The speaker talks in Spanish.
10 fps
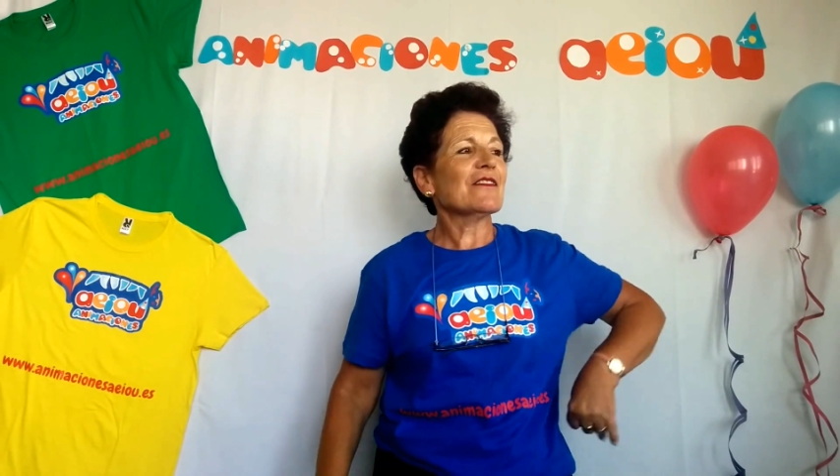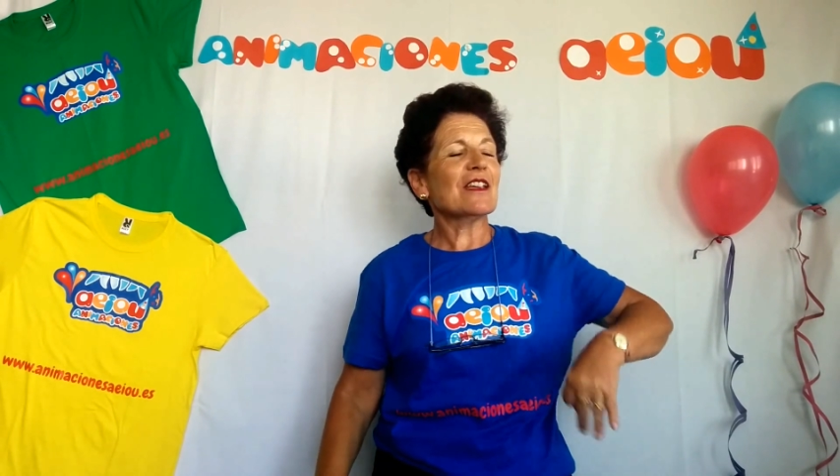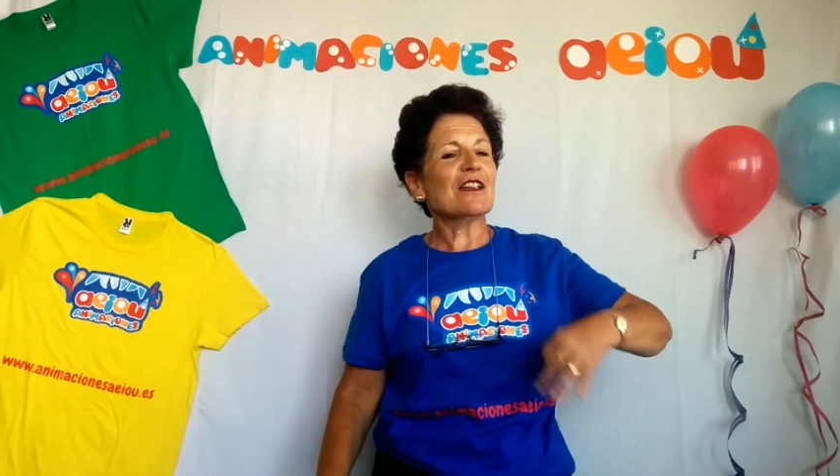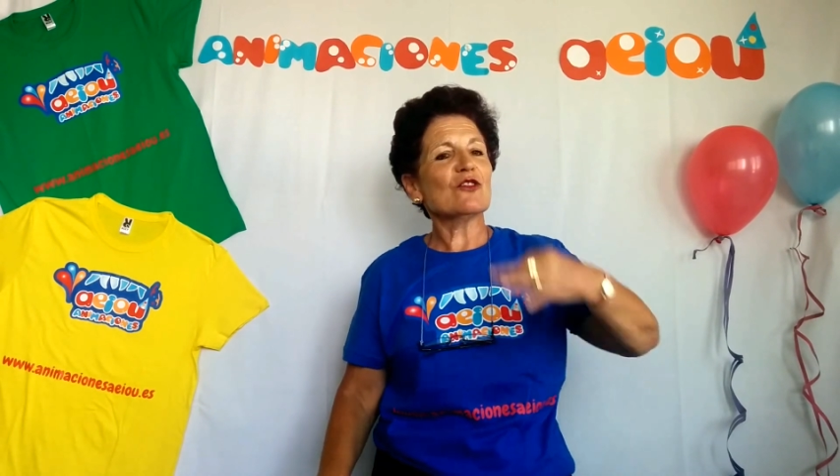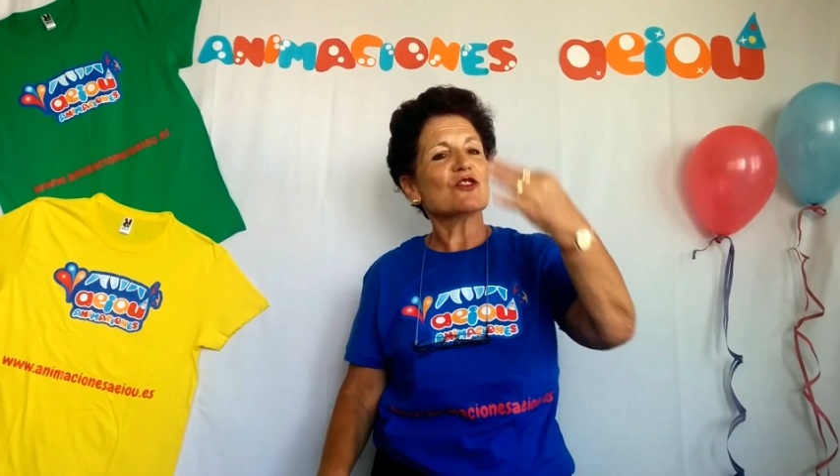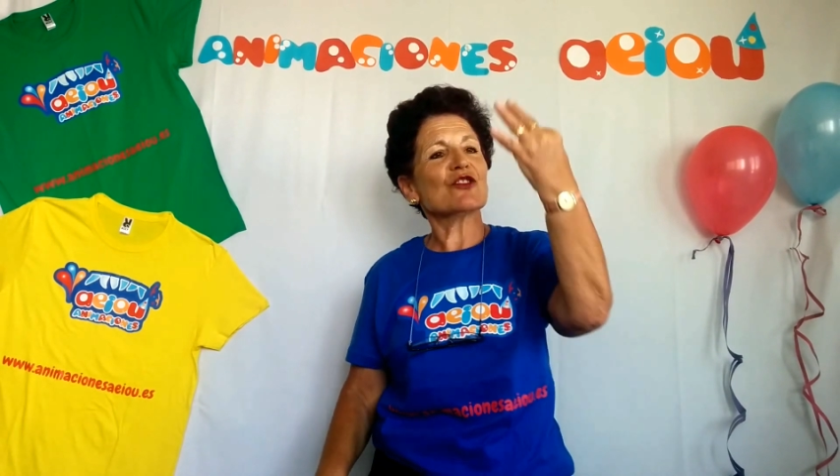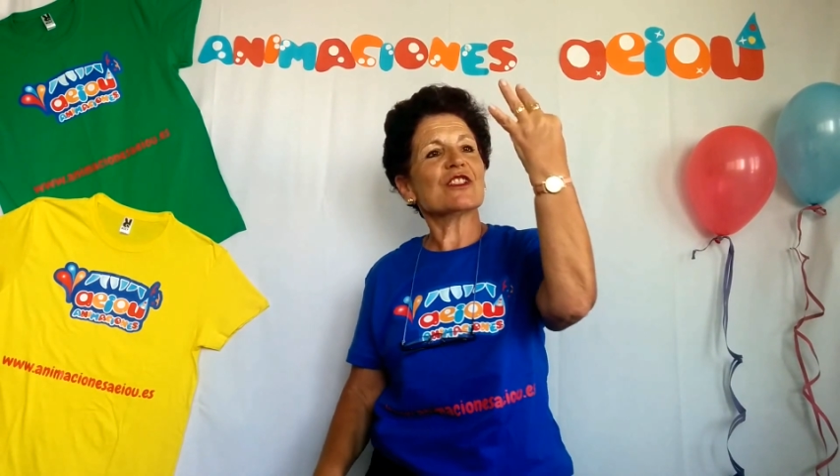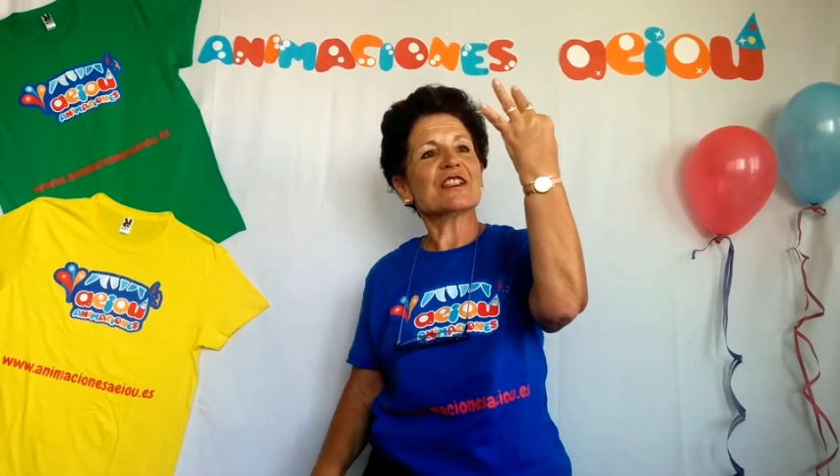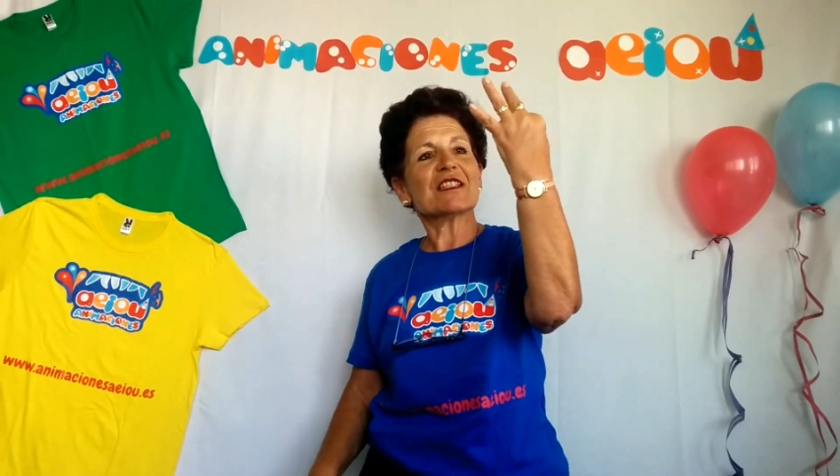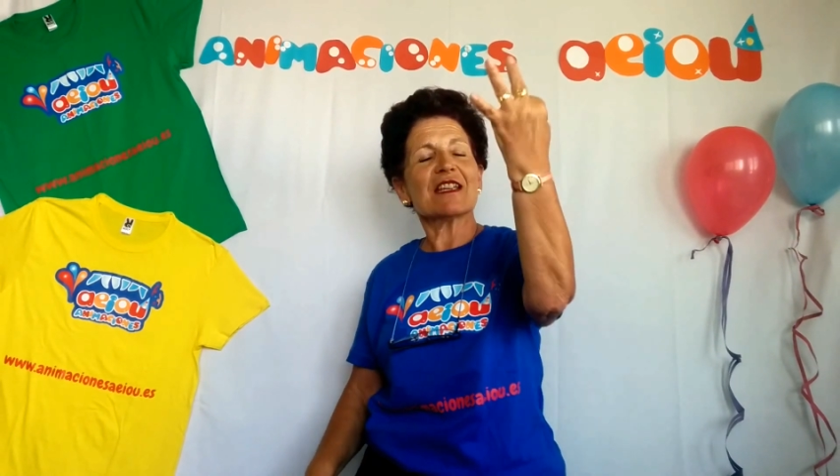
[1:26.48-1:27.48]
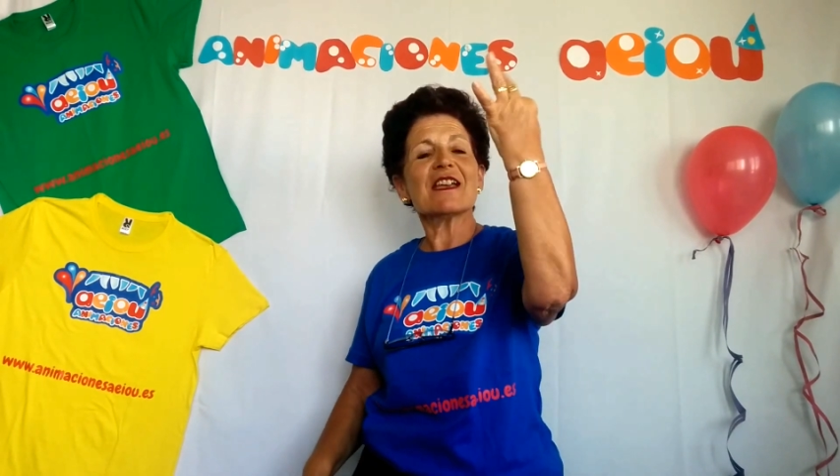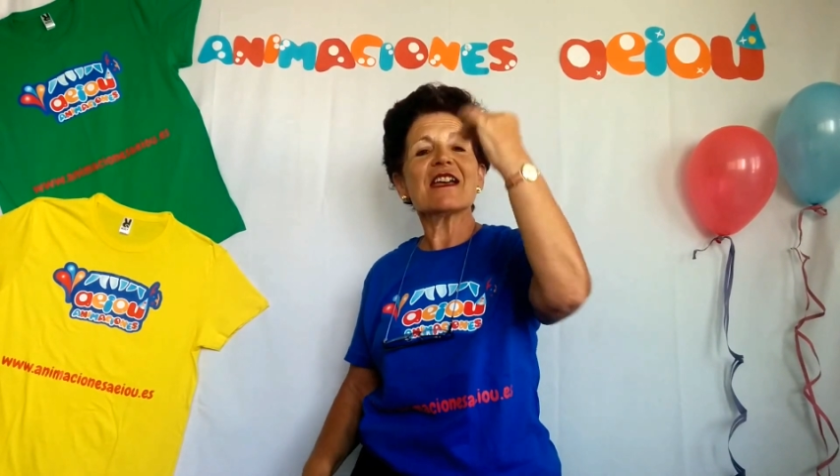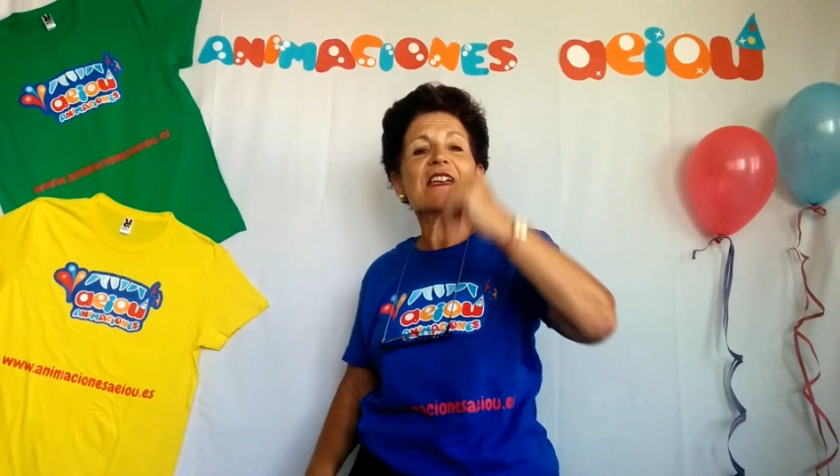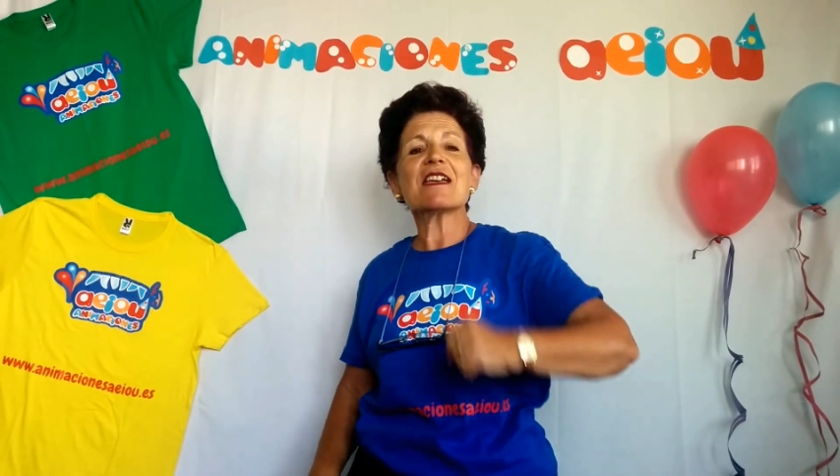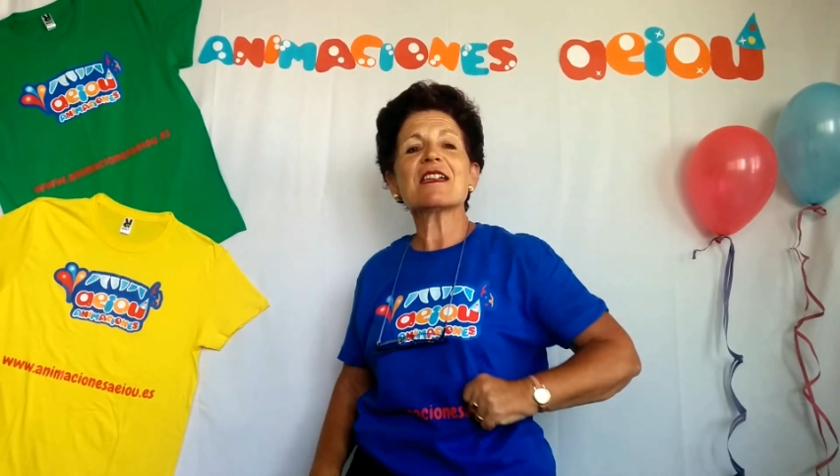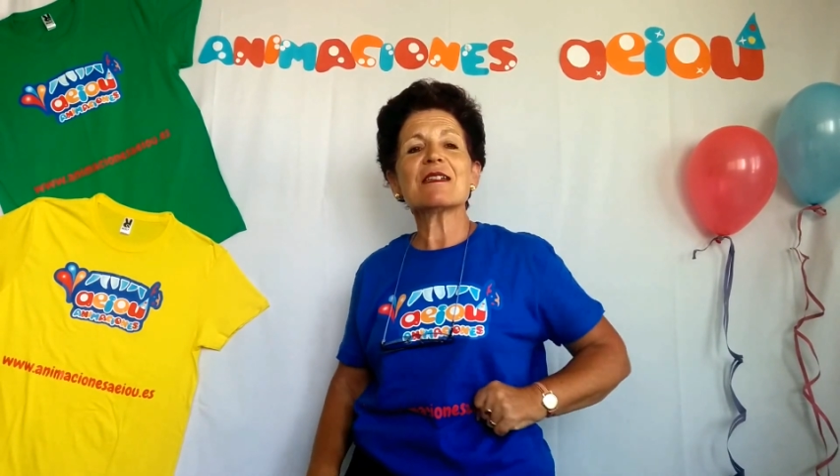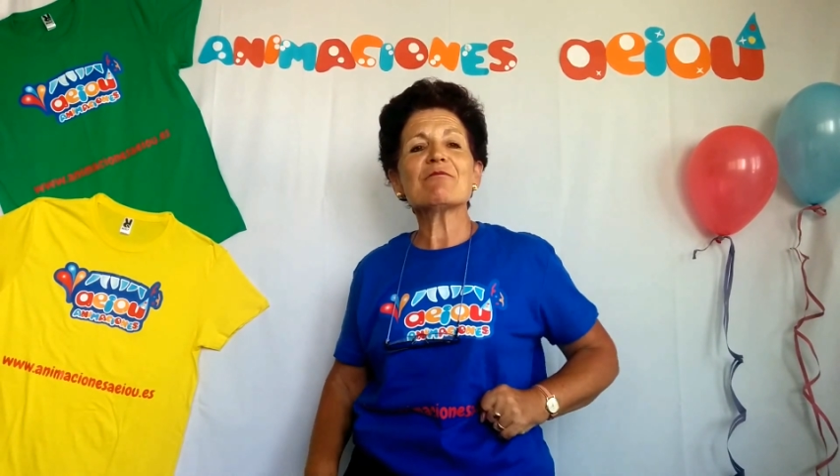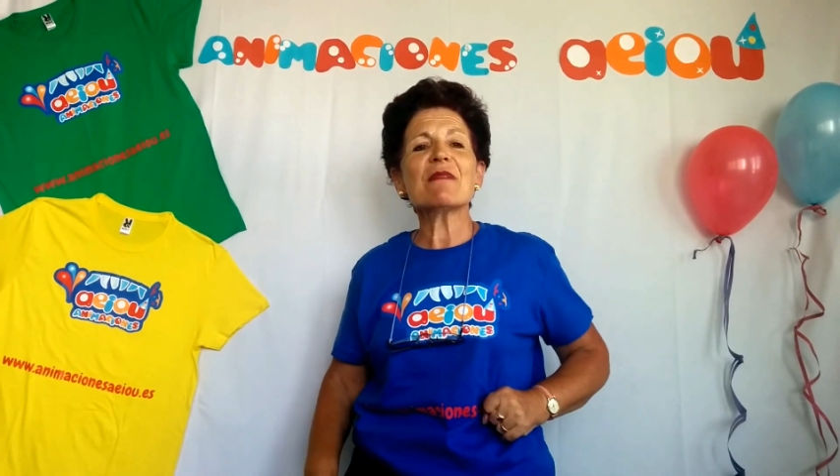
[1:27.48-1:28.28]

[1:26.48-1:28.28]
De los tres que